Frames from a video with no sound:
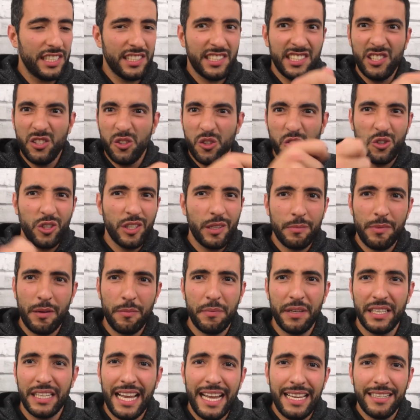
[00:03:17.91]
assinou toda
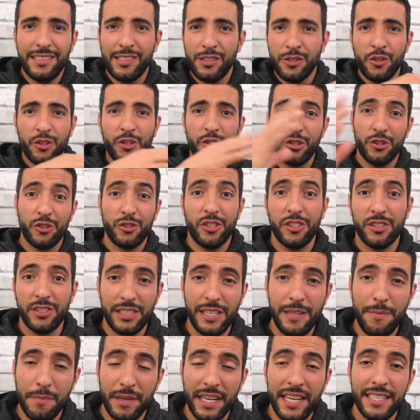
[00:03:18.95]
papelada, se tornou sócio
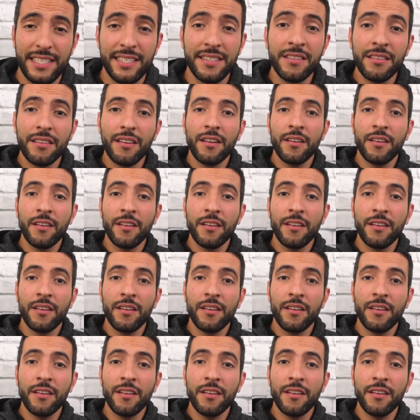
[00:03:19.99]
da empresa,